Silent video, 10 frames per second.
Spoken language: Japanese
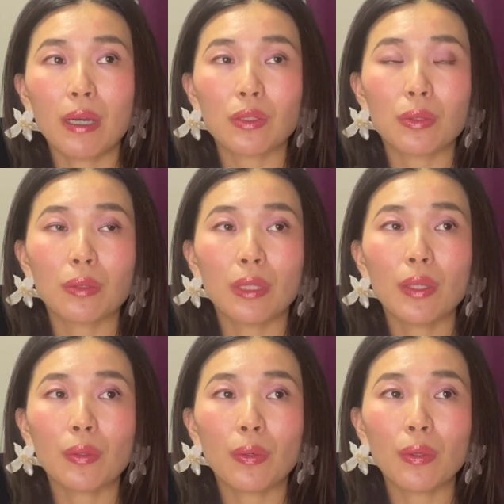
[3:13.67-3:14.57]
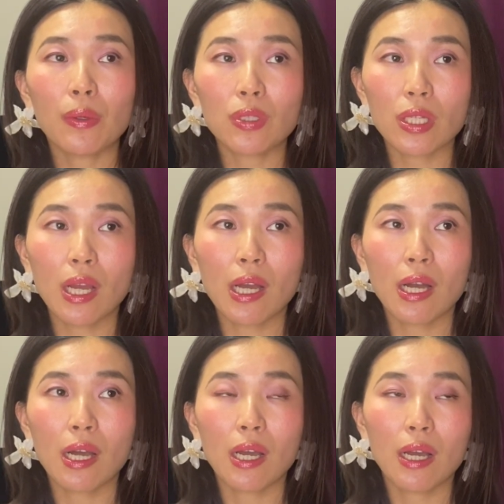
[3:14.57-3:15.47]
そのね、同業
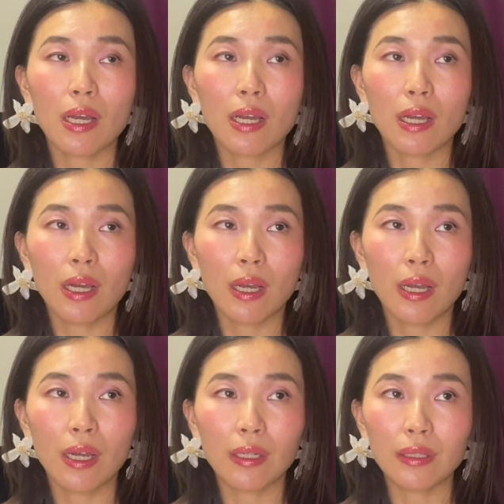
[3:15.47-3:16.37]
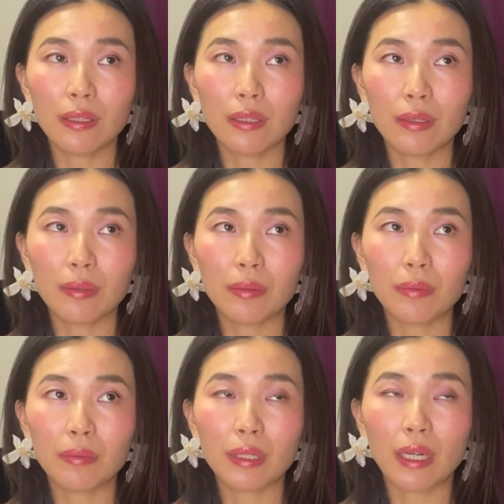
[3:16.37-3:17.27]
者か
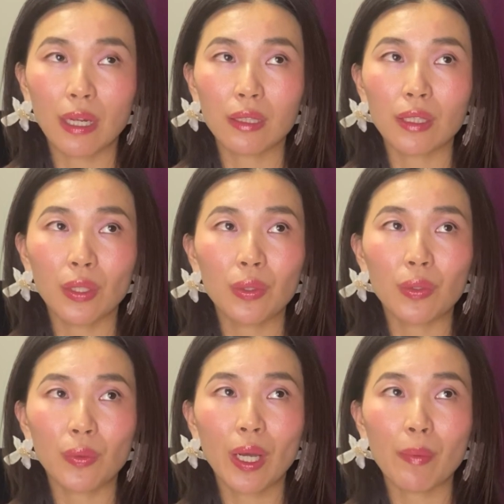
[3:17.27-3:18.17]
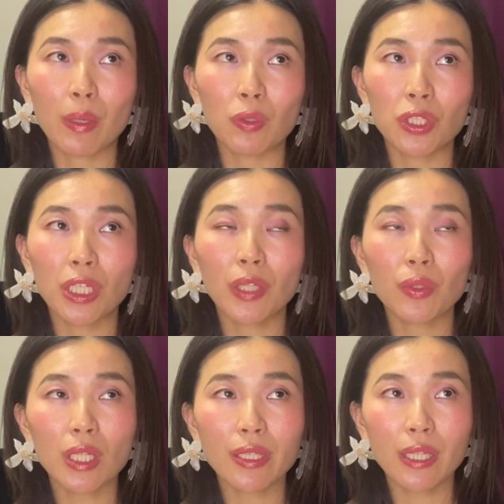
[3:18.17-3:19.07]
らっていうのは、お知り合いの
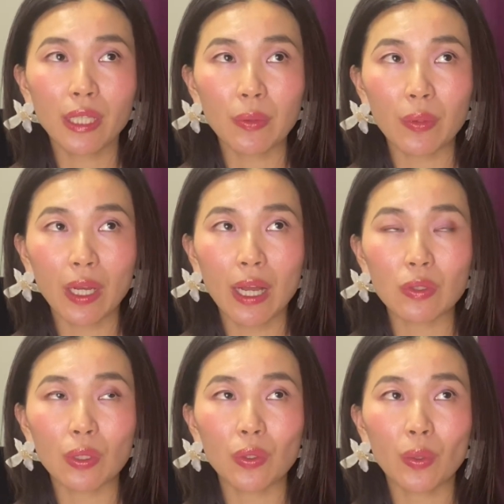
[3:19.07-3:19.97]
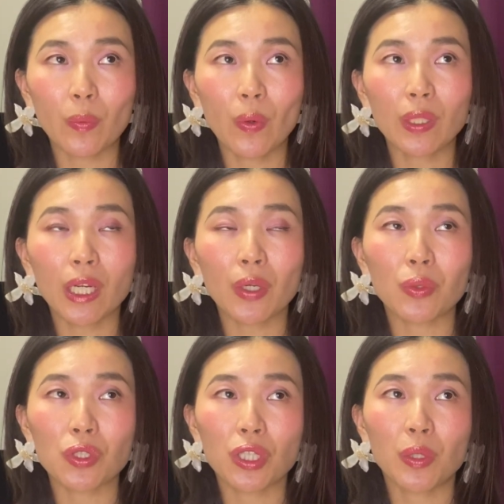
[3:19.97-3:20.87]
先生なのか、それとも仲良
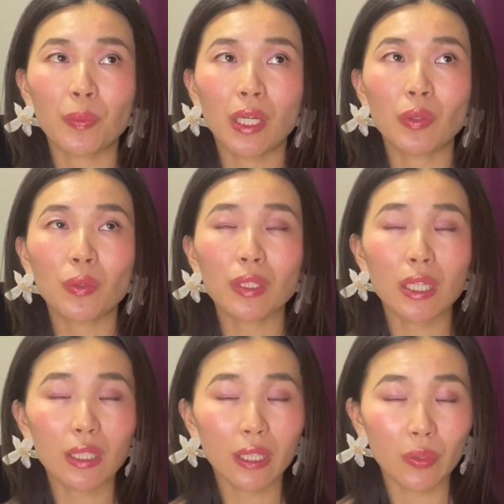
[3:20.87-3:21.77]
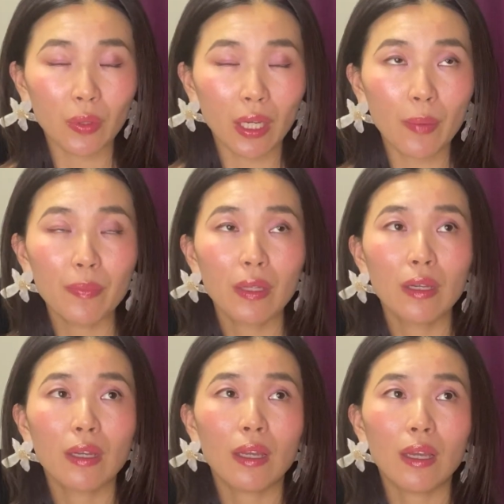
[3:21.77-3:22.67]
くしているピアノの先生なのか、
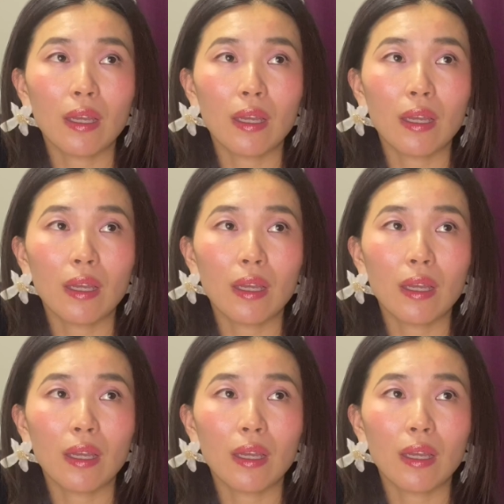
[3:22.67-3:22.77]
ピ